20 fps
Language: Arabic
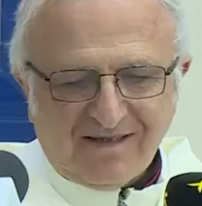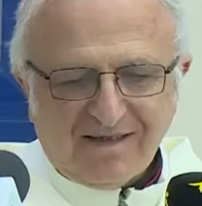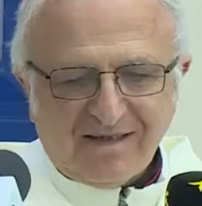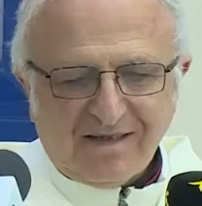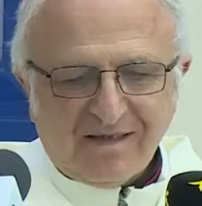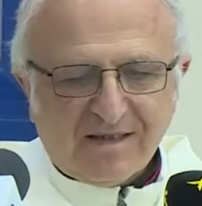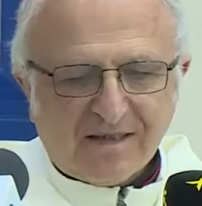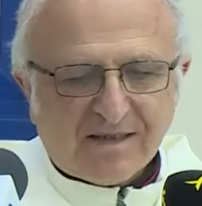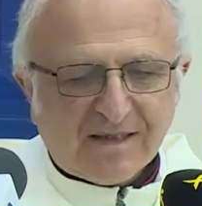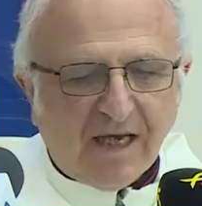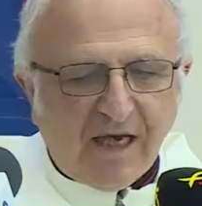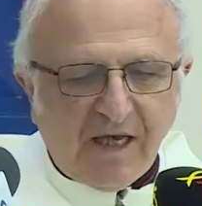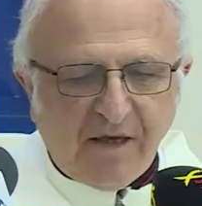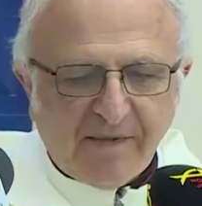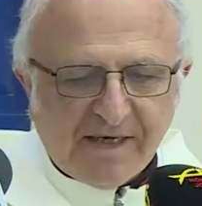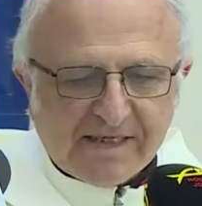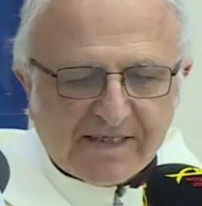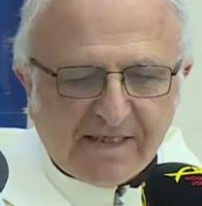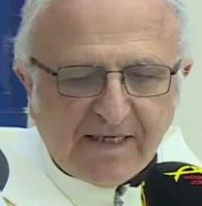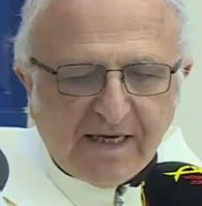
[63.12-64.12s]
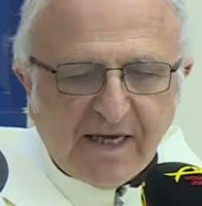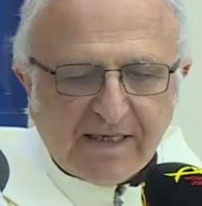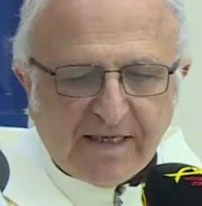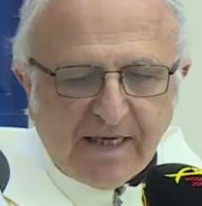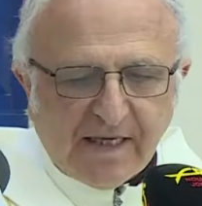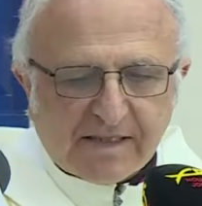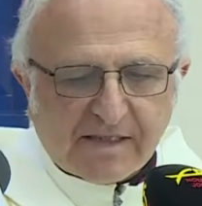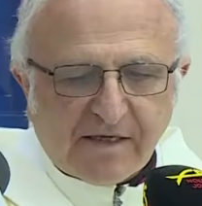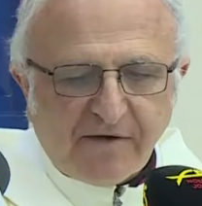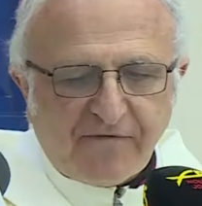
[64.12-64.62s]
وفي عظة
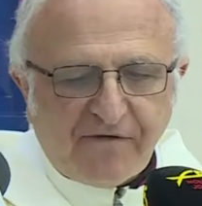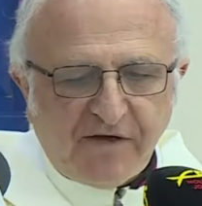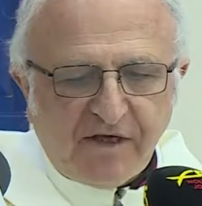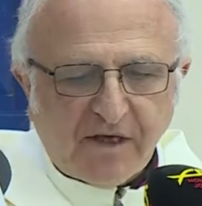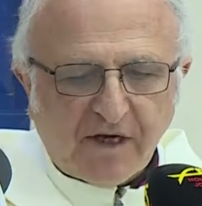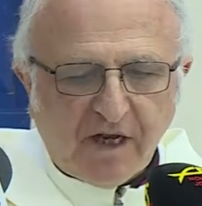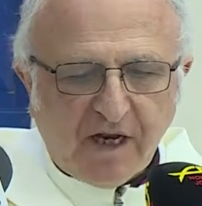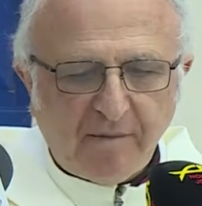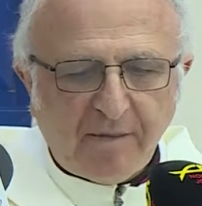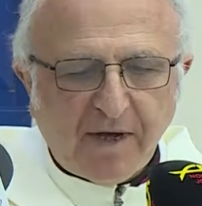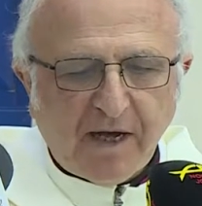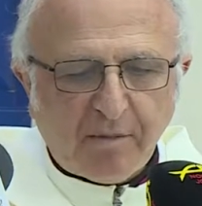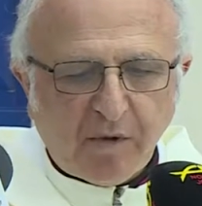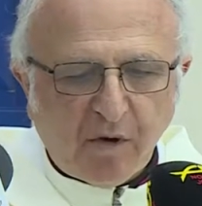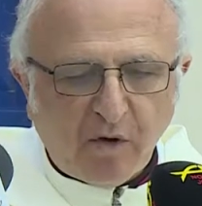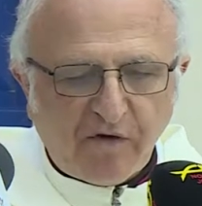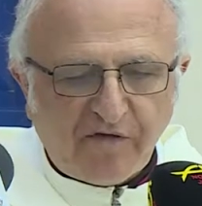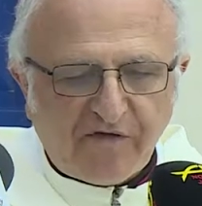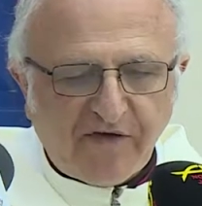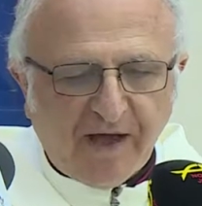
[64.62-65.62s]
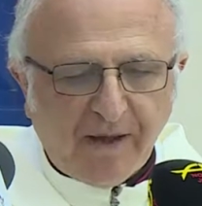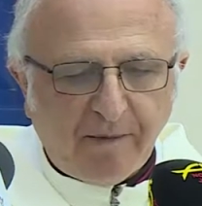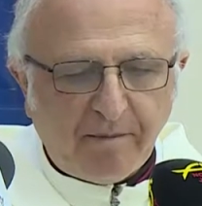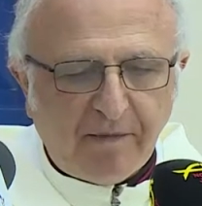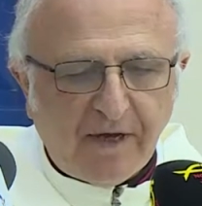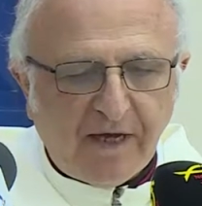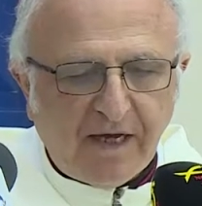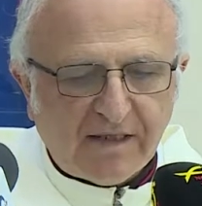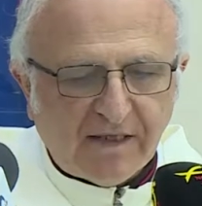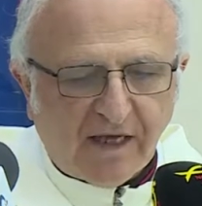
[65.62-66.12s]
القداس تحدث المطران
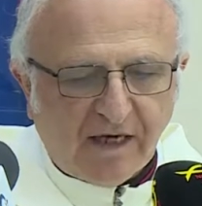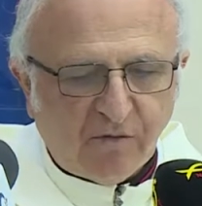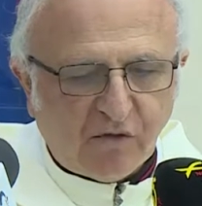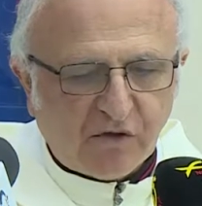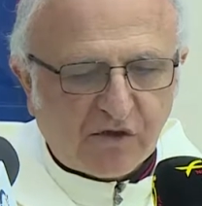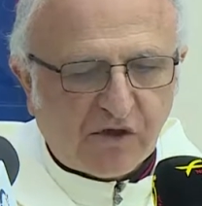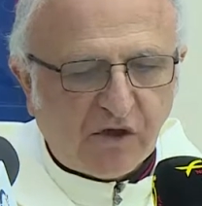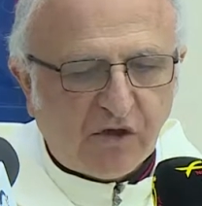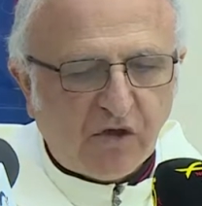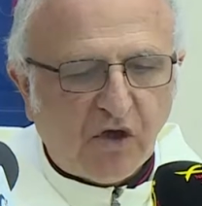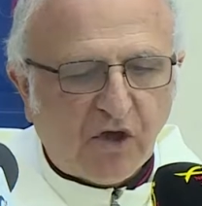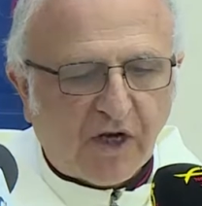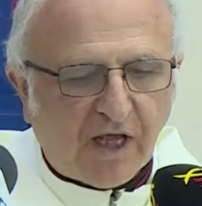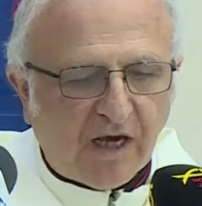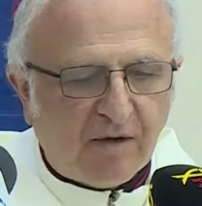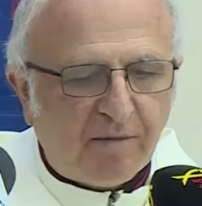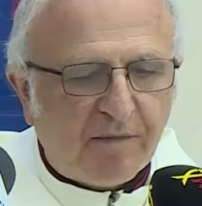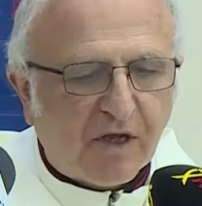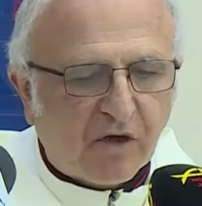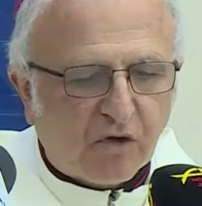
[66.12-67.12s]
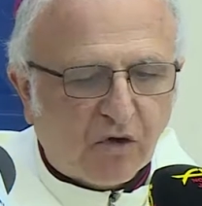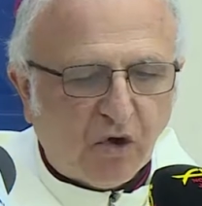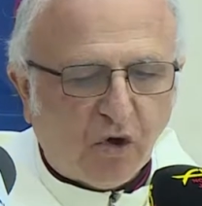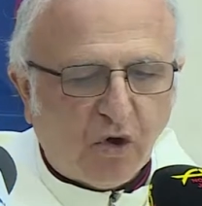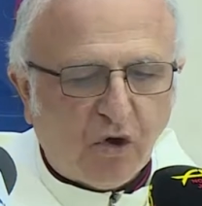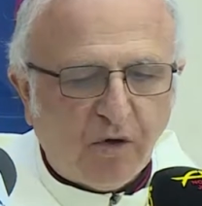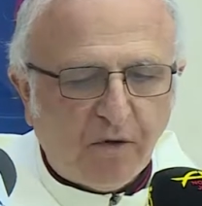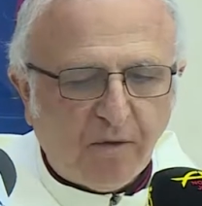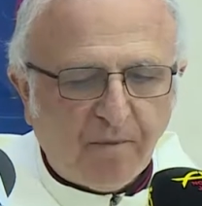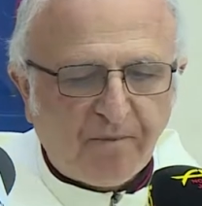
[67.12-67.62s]
الشوملي قائلا
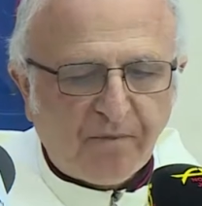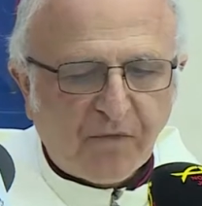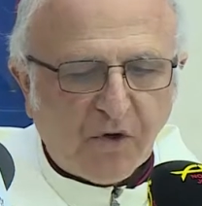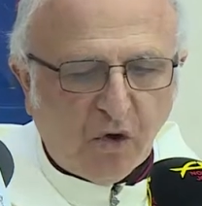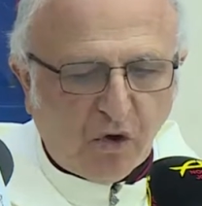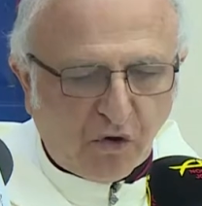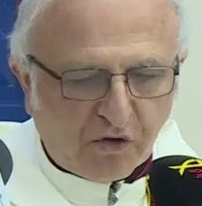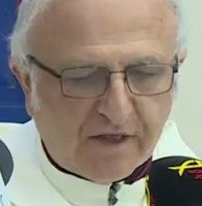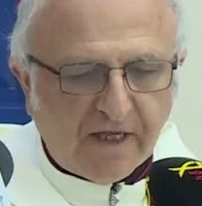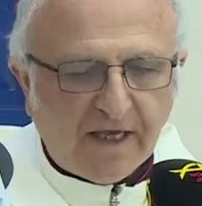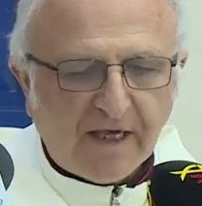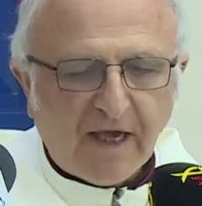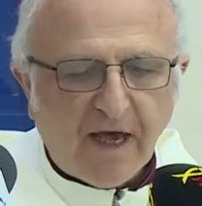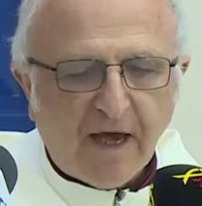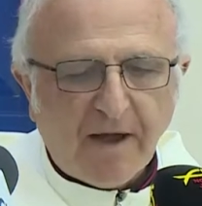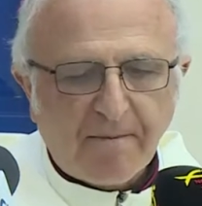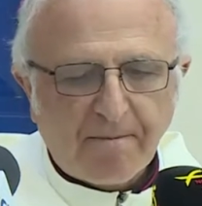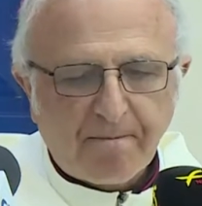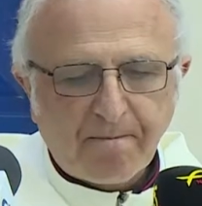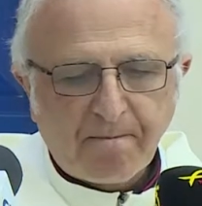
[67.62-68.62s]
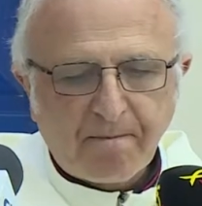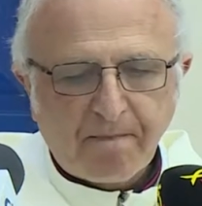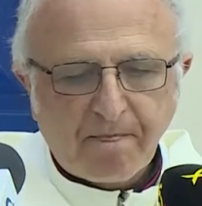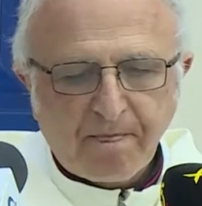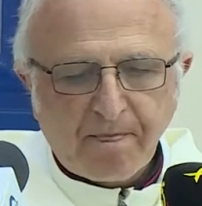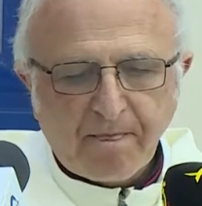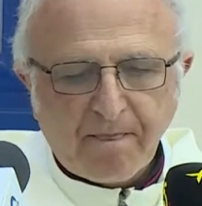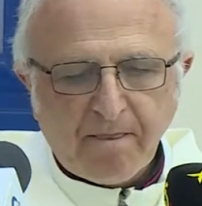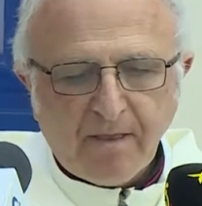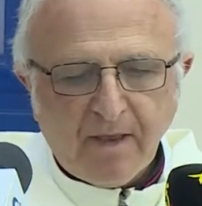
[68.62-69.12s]
إن حبرية البابا
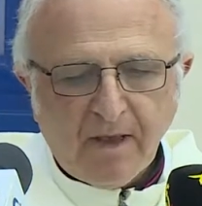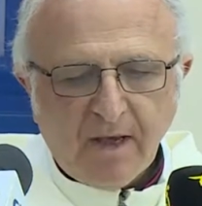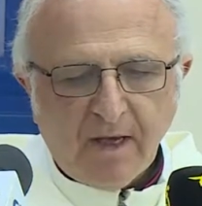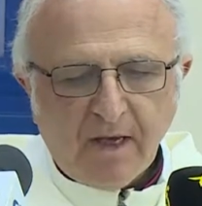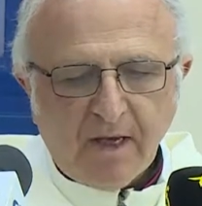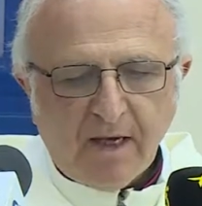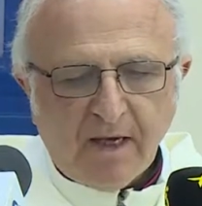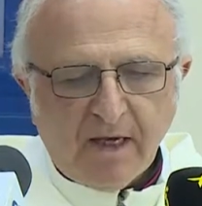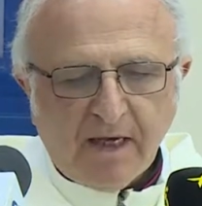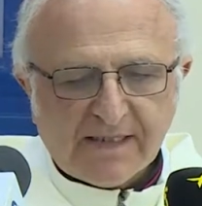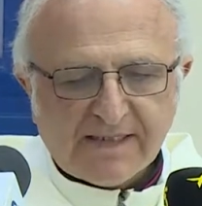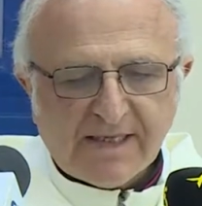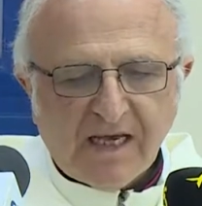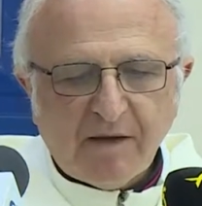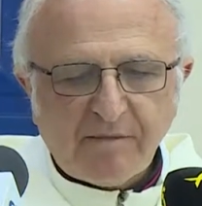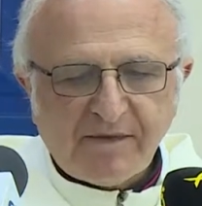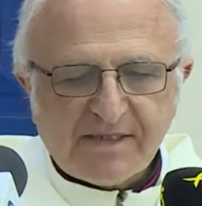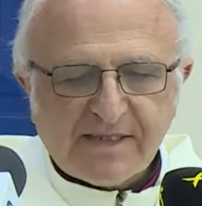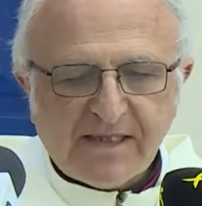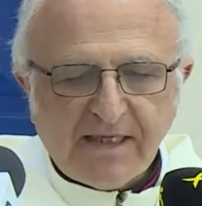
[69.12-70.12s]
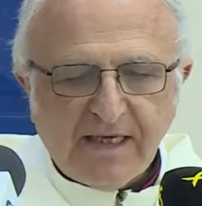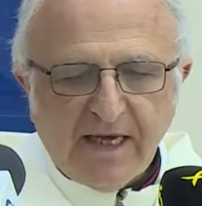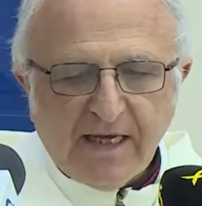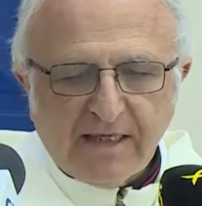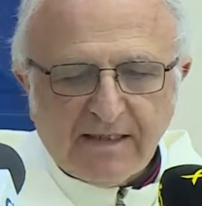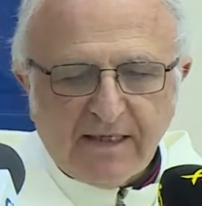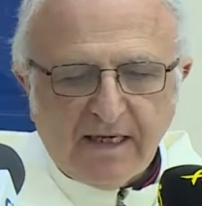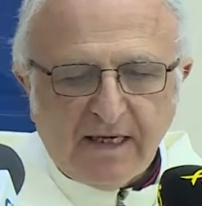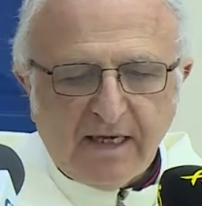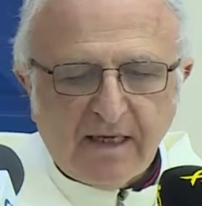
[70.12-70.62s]
فرانسيس ركزت في
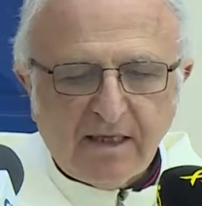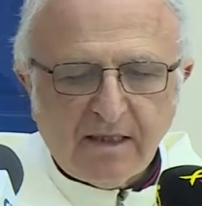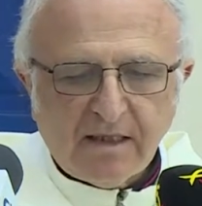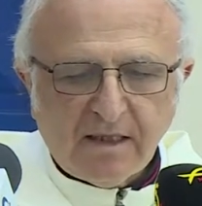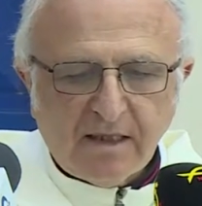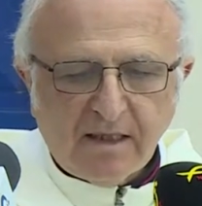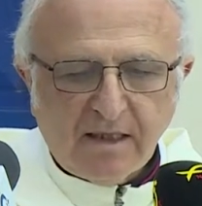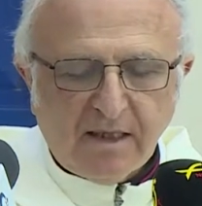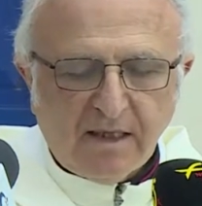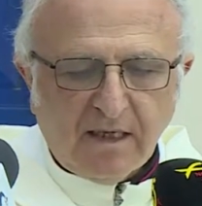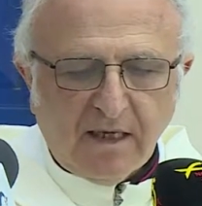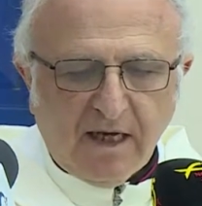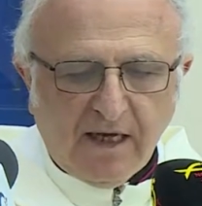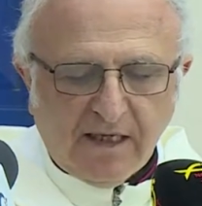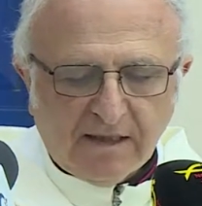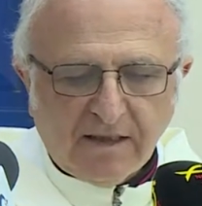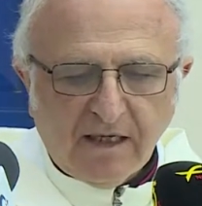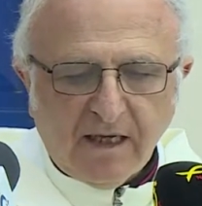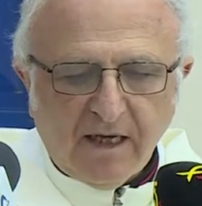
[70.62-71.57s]
أولوياتها على الرحمة